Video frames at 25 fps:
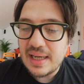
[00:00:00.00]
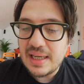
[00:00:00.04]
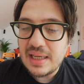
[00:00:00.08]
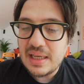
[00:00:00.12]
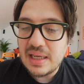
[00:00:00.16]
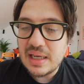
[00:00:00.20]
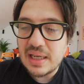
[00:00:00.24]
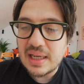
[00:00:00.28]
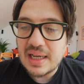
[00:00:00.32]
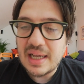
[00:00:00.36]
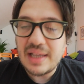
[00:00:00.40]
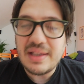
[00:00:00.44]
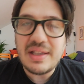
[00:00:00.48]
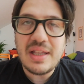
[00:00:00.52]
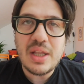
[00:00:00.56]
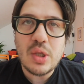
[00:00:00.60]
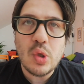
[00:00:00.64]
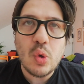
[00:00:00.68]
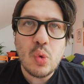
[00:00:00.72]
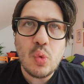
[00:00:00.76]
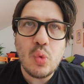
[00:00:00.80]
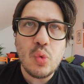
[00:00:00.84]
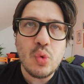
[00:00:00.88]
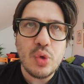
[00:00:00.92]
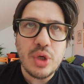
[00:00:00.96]
il
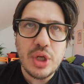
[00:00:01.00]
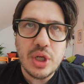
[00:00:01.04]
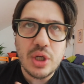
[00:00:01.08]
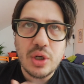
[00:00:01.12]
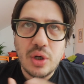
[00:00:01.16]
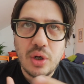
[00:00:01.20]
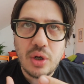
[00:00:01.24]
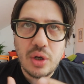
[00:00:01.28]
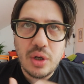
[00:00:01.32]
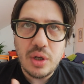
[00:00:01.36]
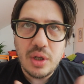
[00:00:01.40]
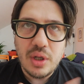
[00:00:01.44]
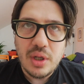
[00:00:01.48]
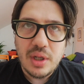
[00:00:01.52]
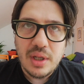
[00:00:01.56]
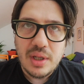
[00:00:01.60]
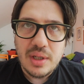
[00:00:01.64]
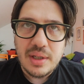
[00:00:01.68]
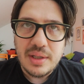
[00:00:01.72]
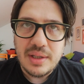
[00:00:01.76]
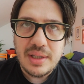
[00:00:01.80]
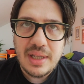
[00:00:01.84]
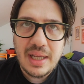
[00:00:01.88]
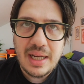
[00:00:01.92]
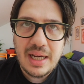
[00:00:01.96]
candidato unico
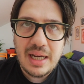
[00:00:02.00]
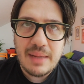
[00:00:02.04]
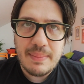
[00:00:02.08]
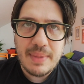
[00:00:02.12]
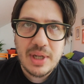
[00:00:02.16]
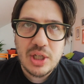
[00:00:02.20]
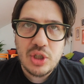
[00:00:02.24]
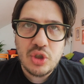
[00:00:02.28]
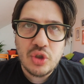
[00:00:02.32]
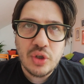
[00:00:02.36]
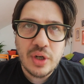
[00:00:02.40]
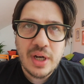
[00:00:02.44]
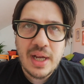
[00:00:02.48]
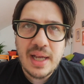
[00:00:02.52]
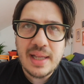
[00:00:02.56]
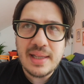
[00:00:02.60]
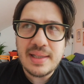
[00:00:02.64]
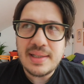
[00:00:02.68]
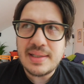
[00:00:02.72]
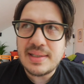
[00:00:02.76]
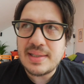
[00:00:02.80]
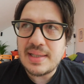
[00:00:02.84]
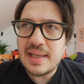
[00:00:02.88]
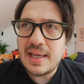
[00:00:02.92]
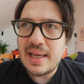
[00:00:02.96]
delle
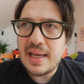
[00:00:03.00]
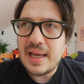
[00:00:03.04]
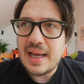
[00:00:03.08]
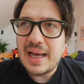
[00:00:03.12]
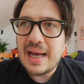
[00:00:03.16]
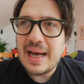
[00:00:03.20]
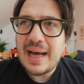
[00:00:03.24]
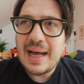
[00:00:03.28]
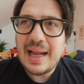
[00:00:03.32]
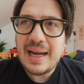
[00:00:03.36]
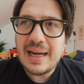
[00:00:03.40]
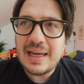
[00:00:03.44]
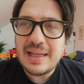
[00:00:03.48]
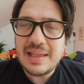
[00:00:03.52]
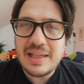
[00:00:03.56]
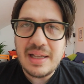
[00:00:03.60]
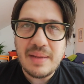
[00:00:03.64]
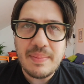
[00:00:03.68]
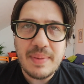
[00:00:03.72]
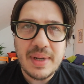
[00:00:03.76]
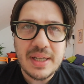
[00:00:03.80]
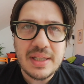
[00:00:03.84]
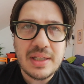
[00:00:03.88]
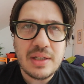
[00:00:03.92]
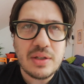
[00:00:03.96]
maggioranze
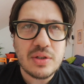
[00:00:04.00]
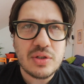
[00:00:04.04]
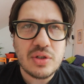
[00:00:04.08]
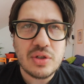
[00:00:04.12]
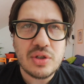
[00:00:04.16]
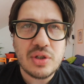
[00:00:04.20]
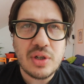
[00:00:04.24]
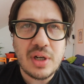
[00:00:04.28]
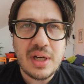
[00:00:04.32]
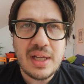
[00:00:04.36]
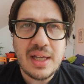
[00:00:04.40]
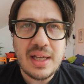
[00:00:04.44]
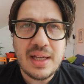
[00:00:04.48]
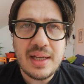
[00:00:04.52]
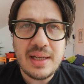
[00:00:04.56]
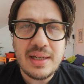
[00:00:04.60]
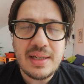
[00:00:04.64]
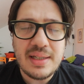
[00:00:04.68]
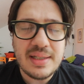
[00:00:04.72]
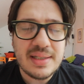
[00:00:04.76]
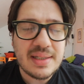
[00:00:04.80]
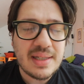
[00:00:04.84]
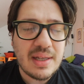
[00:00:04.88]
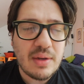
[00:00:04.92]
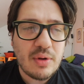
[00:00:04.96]
ALDE, Partito
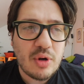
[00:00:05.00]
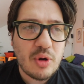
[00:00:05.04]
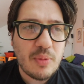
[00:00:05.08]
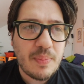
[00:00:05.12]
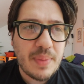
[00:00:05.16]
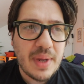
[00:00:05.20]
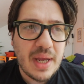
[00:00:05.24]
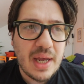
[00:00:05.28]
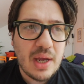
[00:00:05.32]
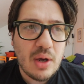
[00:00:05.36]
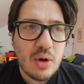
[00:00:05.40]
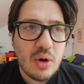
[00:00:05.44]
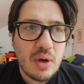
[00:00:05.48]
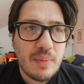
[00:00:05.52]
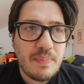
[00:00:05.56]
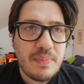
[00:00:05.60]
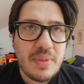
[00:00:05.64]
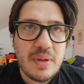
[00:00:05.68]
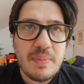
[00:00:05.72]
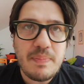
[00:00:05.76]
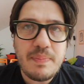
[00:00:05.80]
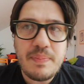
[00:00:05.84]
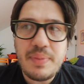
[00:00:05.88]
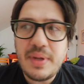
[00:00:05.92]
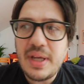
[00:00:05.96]
Socialista Europeo e
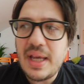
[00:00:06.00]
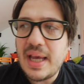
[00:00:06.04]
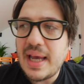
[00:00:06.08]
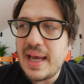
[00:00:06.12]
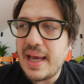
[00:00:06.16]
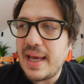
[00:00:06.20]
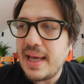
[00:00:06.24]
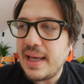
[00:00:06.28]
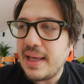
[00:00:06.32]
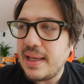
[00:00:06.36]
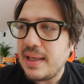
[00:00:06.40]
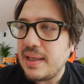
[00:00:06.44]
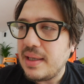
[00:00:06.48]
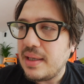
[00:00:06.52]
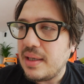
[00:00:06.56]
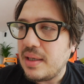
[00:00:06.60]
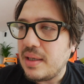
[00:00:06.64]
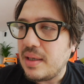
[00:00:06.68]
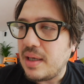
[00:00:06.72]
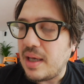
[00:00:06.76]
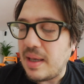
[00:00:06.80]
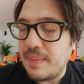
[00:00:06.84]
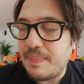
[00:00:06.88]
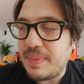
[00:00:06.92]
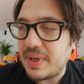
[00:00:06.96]
PPE
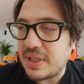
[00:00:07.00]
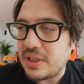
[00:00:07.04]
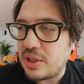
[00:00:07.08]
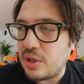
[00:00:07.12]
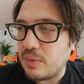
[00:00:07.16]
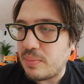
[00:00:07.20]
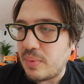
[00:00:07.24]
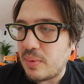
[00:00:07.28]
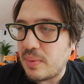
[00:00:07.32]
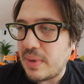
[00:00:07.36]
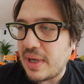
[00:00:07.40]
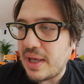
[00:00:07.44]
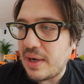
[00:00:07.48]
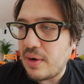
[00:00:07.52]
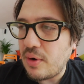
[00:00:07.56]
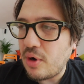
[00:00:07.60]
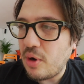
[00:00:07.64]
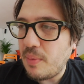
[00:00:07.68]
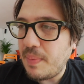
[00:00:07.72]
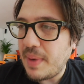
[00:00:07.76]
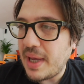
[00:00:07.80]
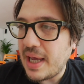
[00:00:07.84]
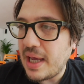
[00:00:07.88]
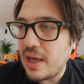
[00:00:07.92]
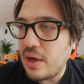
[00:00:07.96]
e Partito Popolare
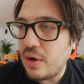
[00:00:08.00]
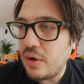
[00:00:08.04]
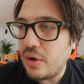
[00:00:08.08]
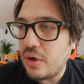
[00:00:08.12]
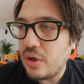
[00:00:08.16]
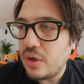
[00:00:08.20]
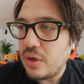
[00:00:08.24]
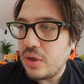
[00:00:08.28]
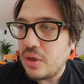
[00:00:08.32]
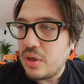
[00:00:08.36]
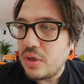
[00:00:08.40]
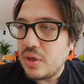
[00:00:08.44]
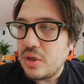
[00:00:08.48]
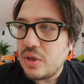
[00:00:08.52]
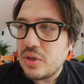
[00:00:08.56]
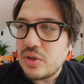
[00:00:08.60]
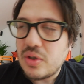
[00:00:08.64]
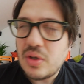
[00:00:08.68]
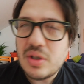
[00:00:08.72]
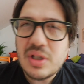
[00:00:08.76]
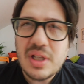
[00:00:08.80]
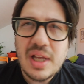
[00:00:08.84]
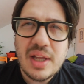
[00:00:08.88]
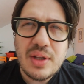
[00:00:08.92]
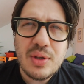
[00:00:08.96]
Europeo
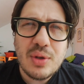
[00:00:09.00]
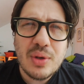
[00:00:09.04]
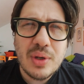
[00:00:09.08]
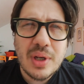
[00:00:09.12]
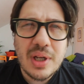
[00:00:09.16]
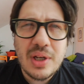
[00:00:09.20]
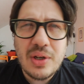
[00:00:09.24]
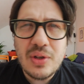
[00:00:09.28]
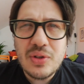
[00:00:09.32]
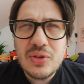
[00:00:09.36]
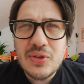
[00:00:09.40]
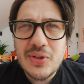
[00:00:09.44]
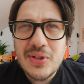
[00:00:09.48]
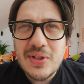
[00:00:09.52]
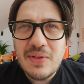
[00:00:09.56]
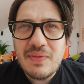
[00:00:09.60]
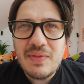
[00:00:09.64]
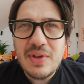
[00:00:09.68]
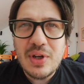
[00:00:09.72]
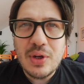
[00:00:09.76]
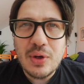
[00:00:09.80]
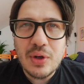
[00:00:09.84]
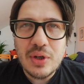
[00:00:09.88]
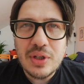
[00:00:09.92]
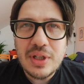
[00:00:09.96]
Soltanto che non so se
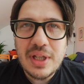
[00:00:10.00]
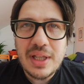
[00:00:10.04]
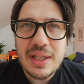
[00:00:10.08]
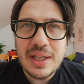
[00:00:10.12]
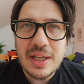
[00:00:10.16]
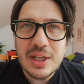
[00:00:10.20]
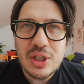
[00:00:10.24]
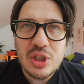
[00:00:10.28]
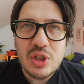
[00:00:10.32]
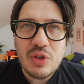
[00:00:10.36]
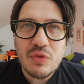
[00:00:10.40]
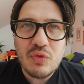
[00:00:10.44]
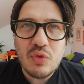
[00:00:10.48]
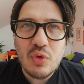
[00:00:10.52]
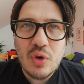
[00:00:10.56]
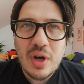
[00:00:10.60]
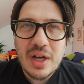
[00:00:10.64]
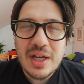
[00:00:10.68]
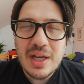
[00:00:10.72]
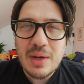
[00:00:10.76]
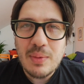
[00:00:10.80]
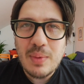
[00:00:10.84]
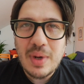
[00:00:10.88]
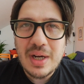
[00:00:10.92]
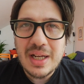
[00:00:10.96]
vi ricordate che ci fu
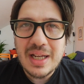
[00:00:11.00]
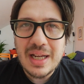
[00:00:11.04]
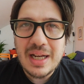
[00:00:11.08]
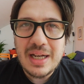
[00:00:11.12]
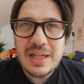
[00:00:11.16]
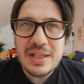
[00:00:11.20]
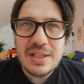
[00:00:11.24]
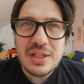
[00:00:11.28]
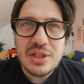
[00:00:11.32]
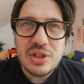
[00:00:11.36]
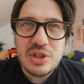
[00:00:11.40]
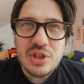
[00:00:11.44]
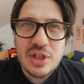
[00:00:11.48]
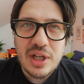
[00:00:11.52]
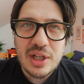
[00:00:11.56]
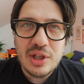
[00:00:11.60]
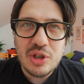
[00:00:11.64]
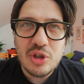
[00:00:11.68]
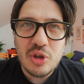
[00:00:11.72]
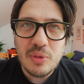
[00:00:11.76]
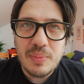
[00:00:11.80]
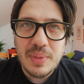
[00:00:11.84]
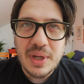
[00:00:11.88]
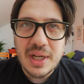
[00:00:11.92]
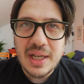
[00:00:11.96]
anche qualche
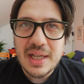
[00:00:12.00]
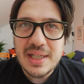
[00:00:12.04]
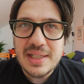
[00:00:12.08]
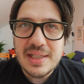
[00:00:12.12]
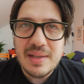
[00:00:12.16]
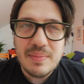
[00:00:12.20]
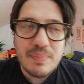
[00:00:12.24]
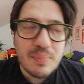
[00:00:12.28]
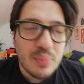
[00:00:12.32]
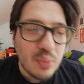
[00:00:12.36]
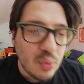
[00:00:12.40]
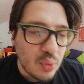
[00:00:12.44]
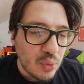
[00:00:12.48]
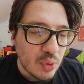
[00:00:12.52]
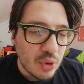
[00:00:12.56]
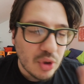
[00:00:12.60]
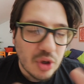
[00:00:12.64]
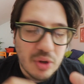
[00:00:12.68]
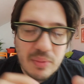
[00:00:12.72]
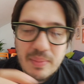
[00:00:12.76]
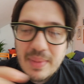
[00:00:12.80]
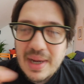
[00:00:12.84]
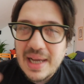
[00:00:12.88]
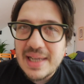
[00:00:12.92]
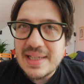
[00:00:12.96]
litigetto perché seppur
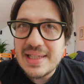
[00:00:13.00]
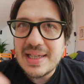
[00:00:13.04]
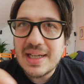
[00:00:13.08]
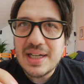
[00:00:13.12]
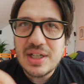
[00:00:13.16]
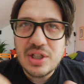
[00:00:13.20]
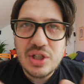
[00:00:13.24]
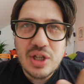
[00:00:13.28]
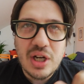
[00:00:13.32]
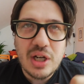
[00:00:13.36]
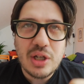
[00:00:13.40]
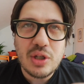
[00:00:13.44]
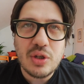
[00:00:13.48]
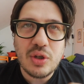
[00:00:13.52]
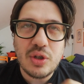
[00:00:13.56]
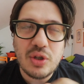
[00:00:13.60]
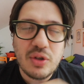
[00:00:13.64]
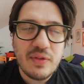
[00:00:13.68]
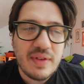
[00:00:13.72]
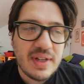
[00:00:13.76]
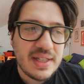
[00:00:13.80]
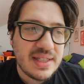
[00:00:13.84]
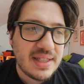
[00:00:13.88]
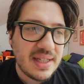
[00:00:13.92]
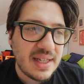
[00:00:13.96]
ormai si era scelto che
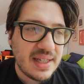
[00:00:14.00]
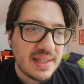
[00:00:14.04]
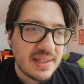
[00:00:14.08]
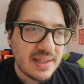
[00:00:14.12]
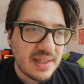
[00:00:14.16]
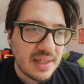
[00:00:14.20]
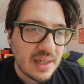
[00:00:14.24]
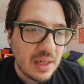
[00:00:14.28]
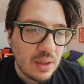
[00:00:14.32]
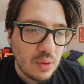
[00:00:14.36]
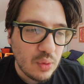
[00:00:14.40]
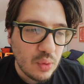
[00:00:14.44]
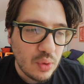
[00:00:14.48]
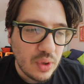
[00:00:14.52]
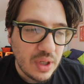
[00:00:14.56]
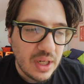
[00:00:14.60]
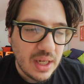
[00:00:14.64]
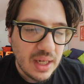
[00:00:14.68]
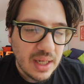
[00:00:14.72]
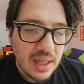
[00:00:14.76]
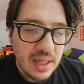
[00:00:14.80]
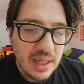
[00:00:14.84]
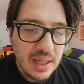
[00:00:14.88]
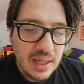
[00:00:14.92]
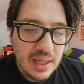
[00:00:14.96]
dovesse essere
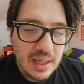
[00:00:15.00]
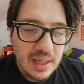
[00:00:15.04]
lui,